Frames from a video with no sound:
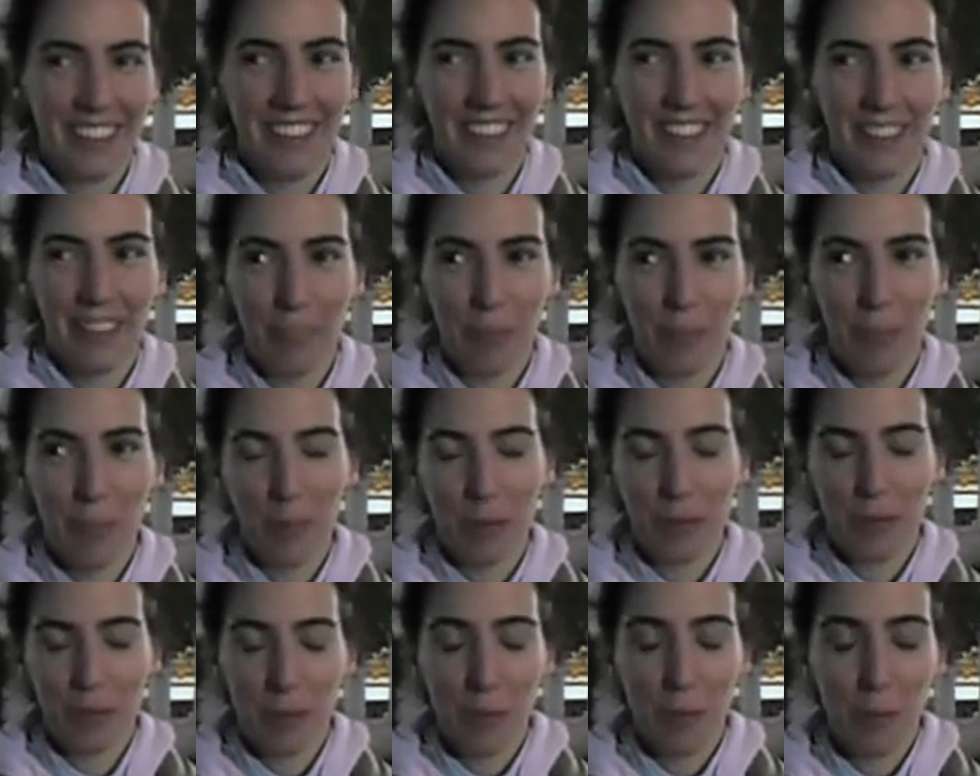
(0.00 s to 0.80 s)
Eh, no,
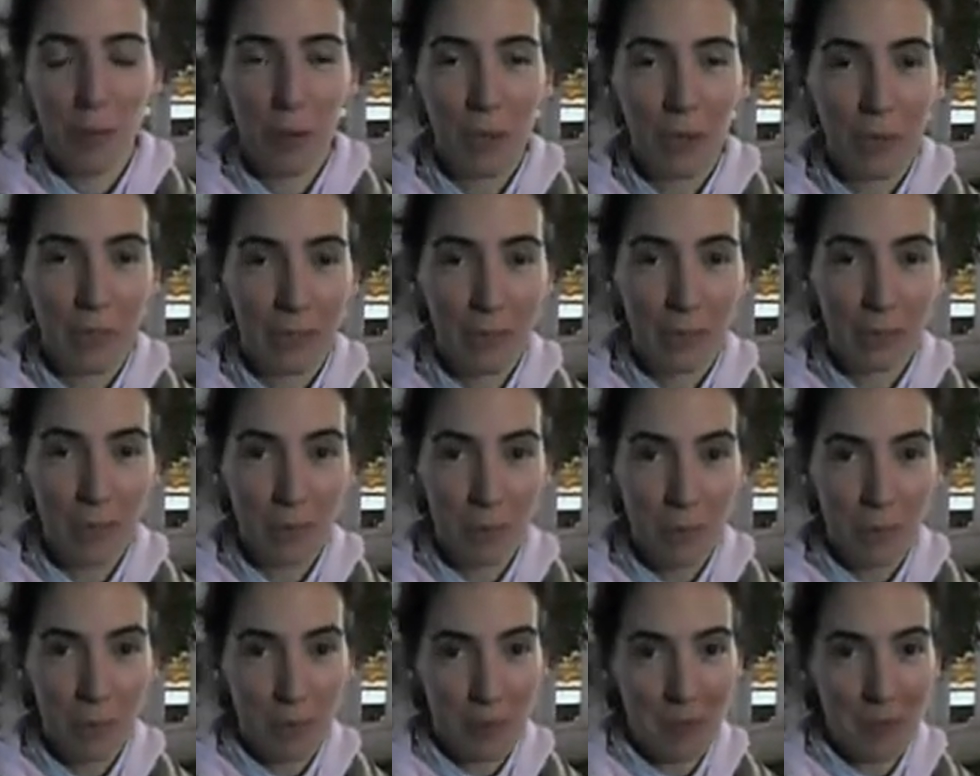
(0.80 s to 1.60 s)
fue un partido muy
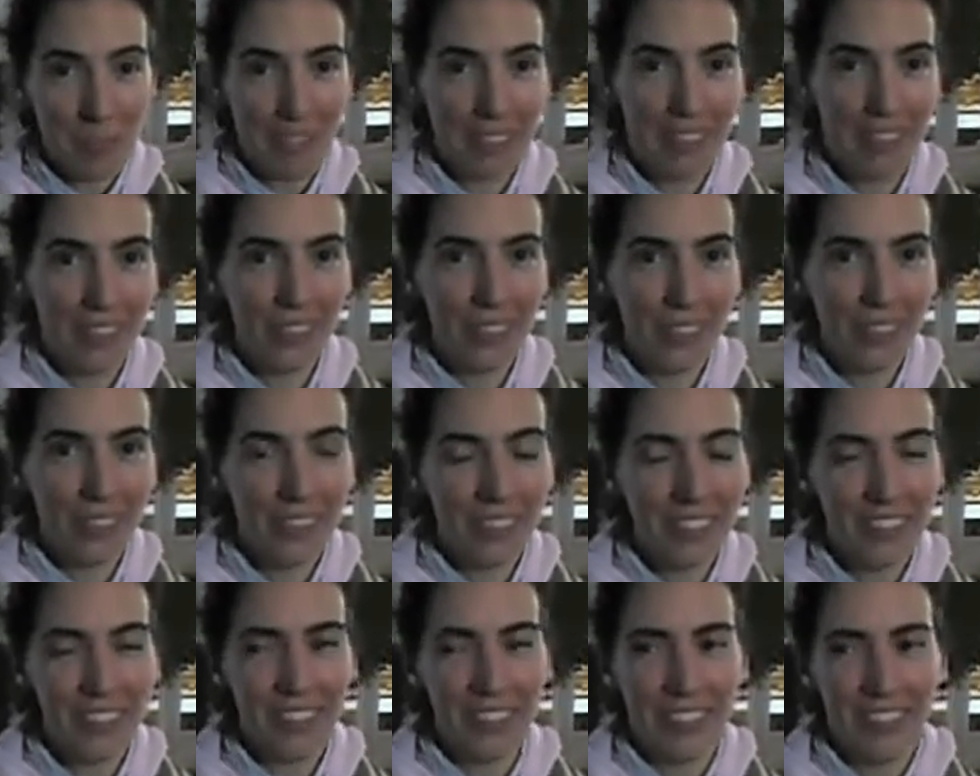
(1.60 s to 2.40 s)
lindo, muy
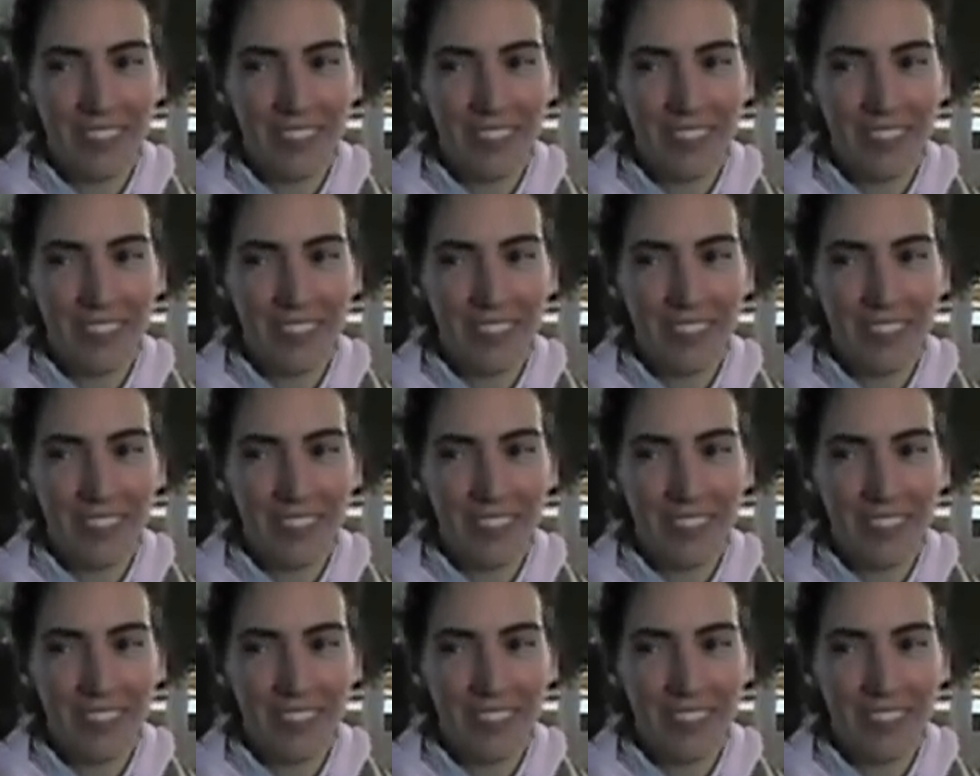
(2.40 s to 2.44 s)
peleado.